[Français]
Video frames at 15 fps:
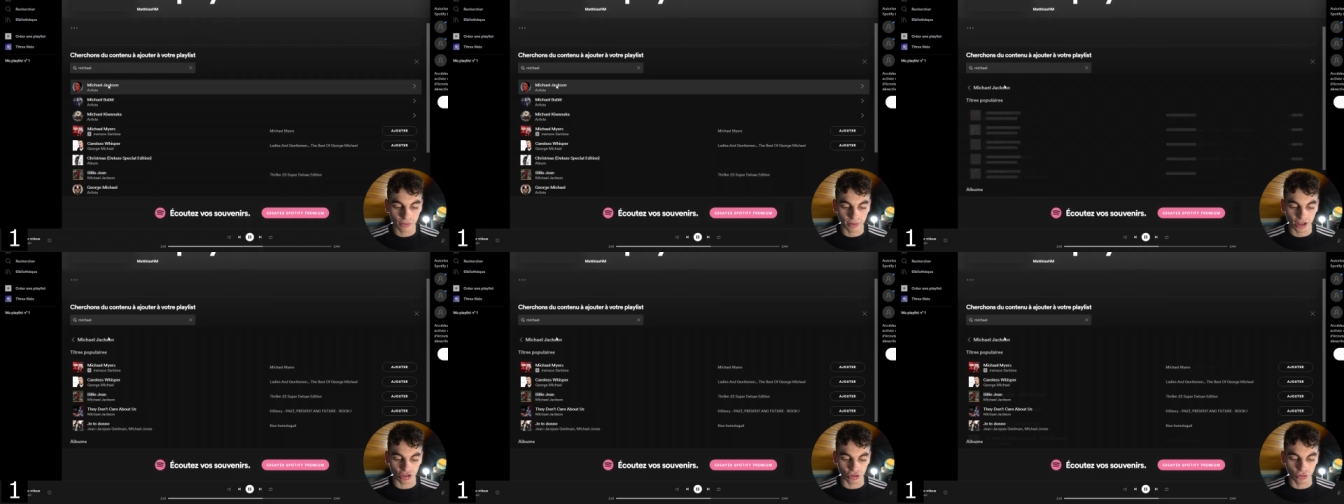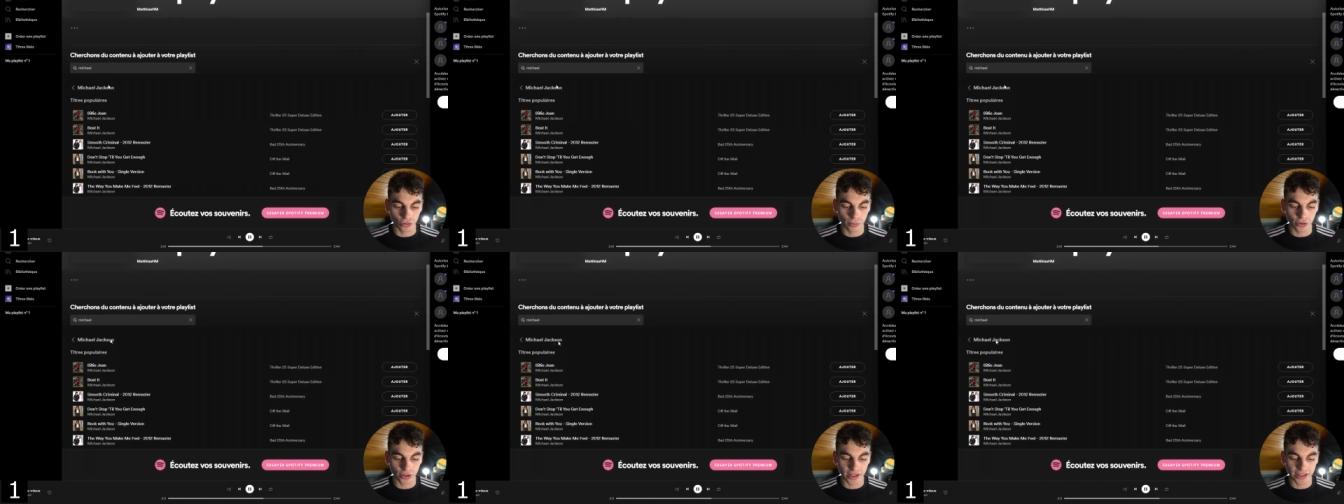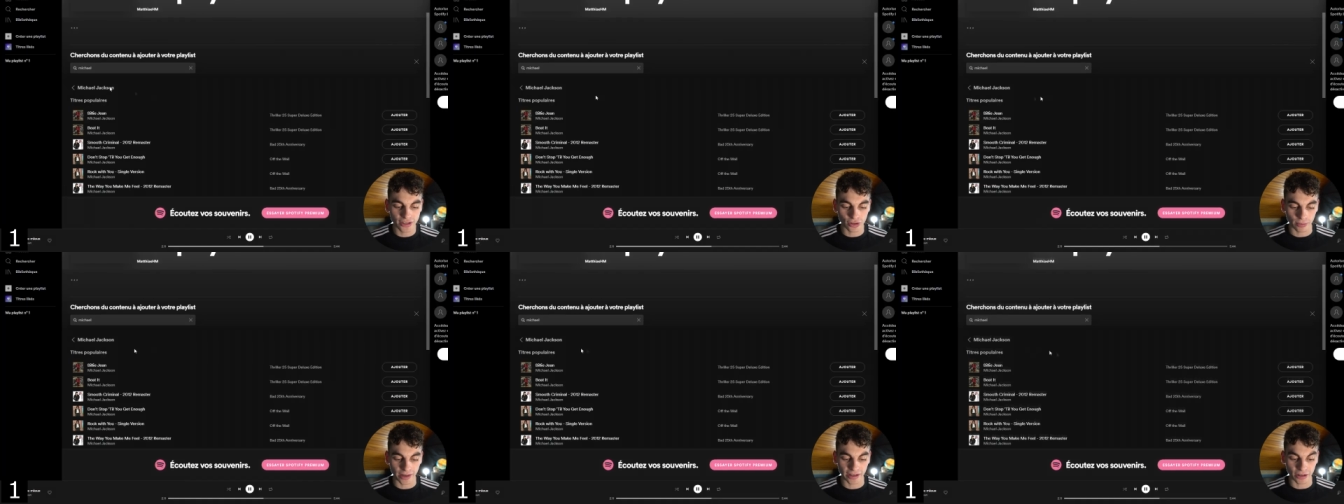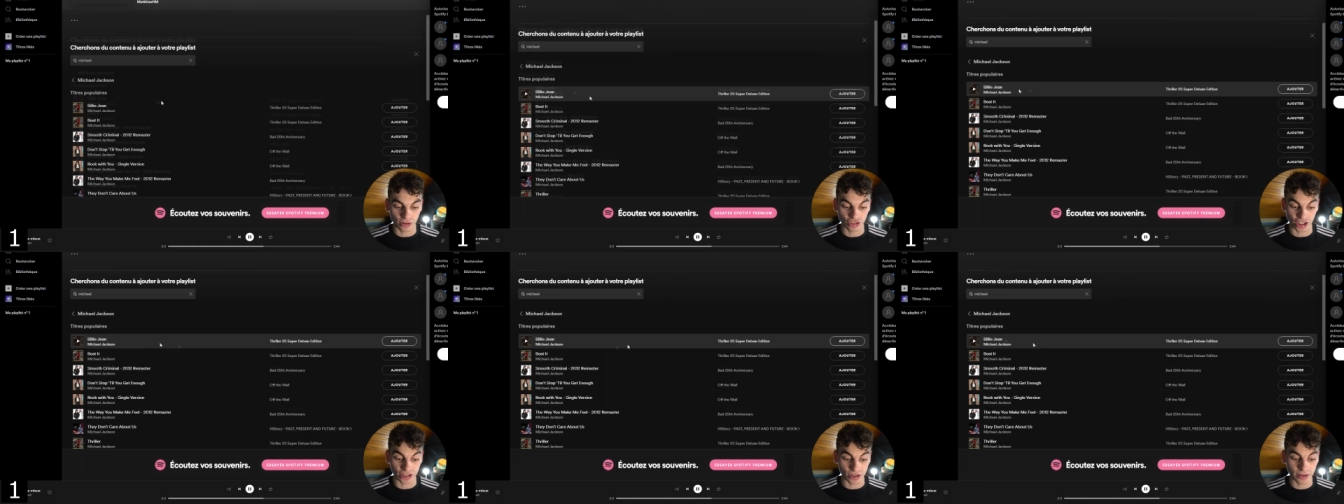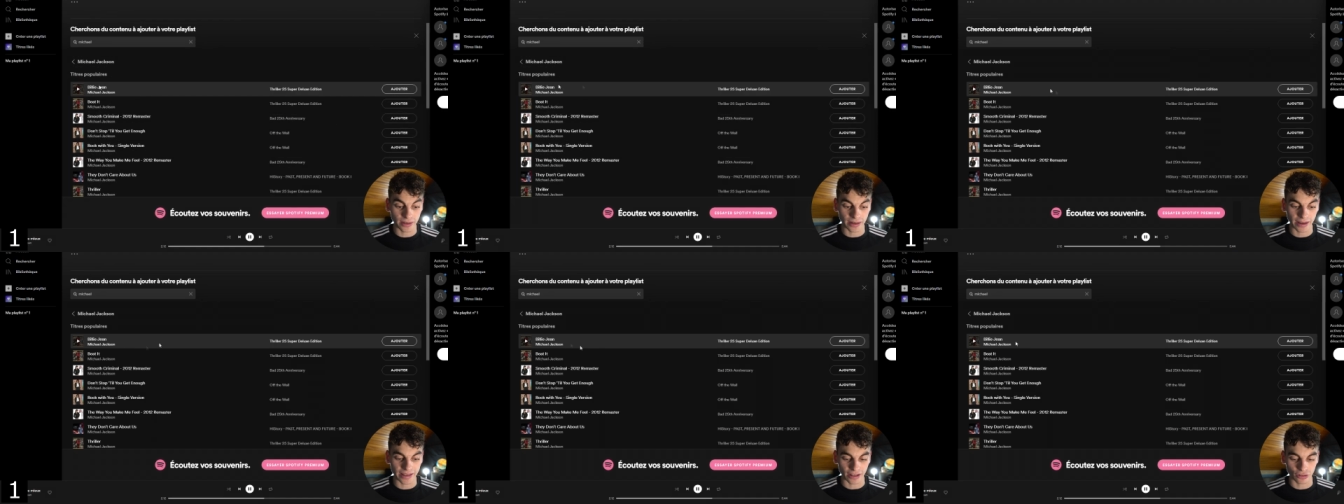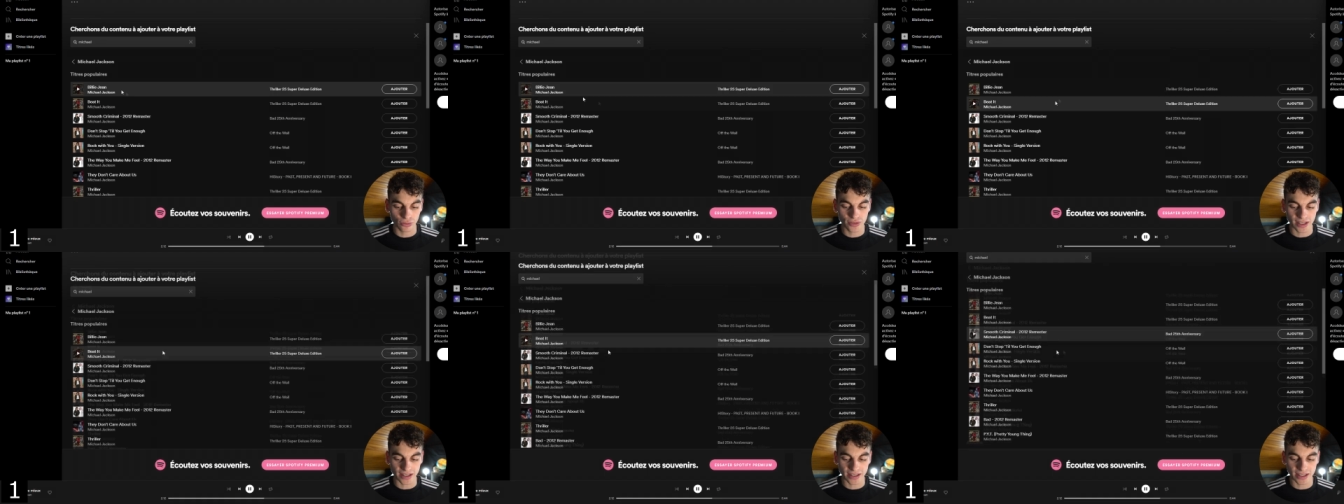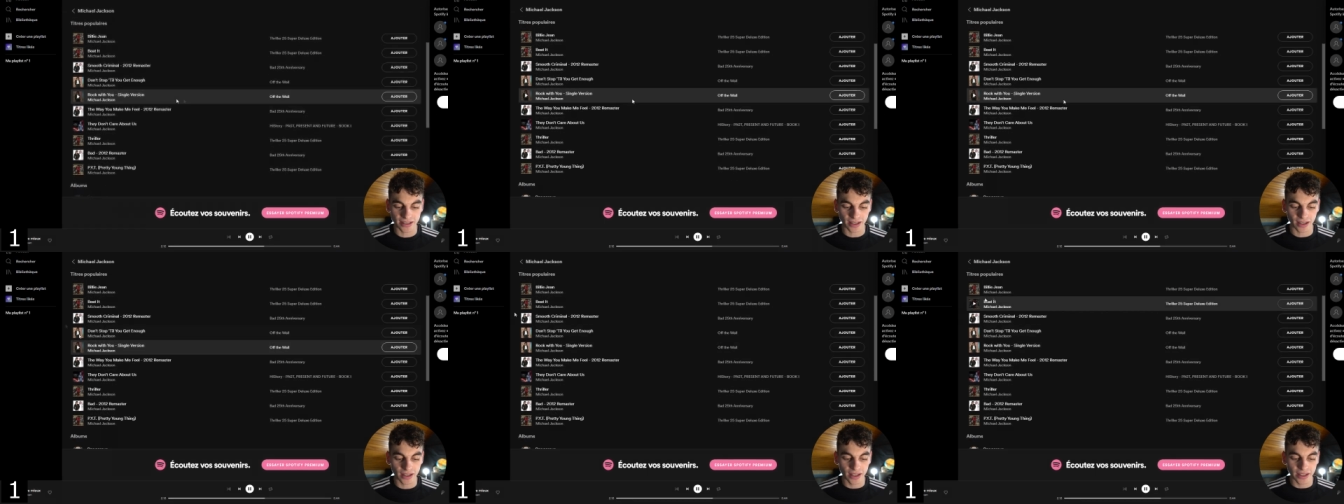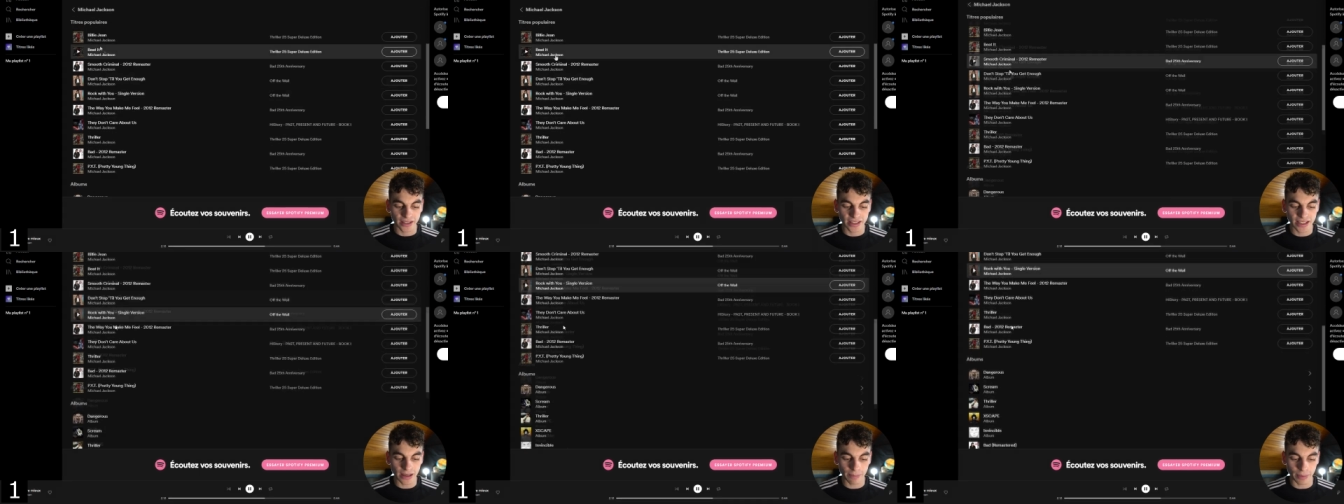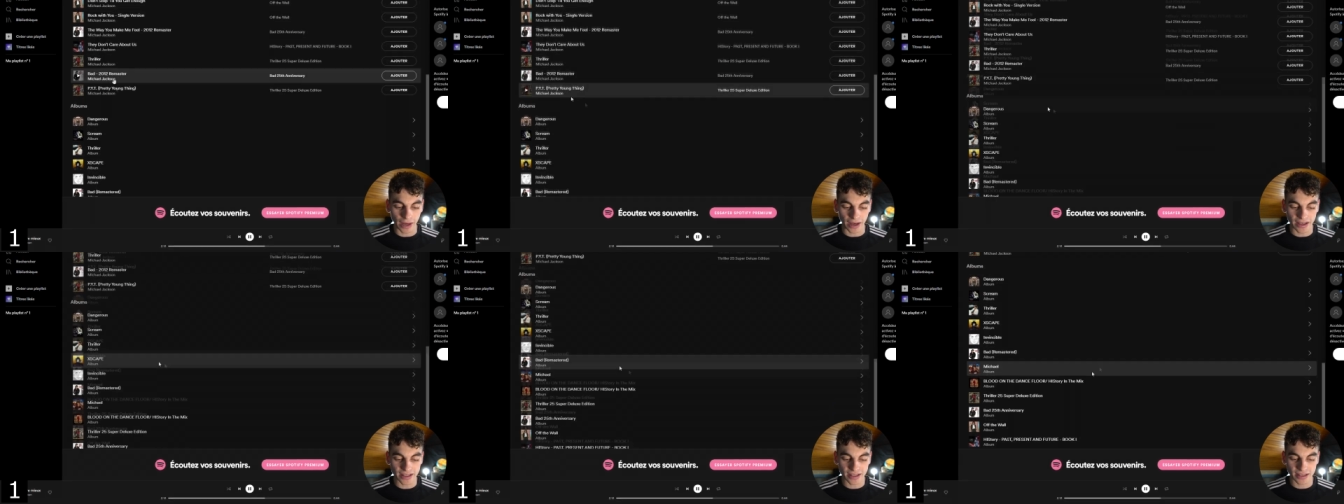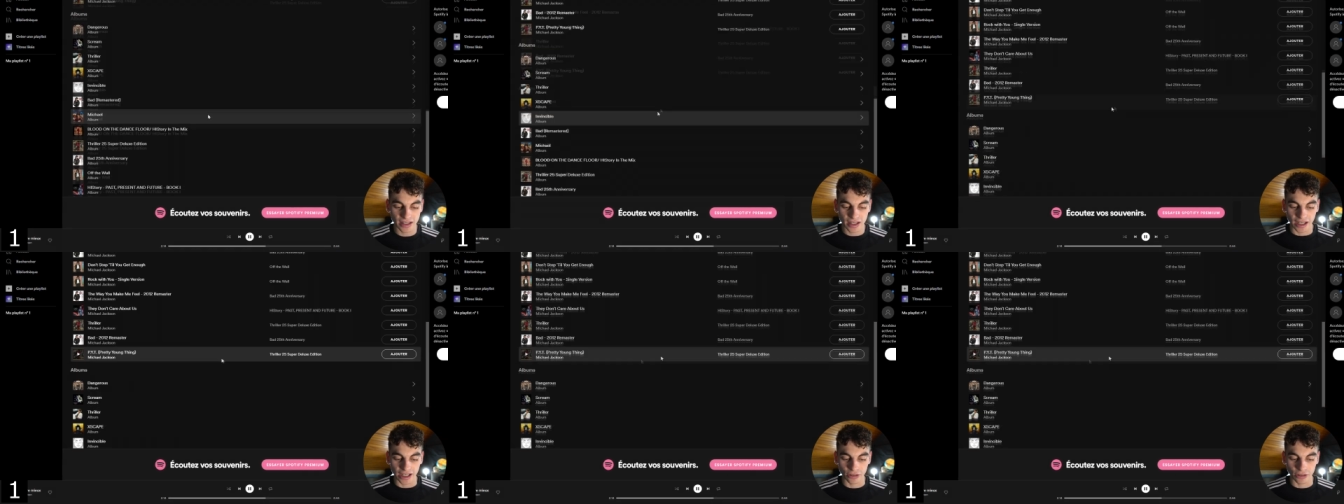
voilà, je double-clique sur Michael Jackson et là, il y a tous ces titres qui apparaissent.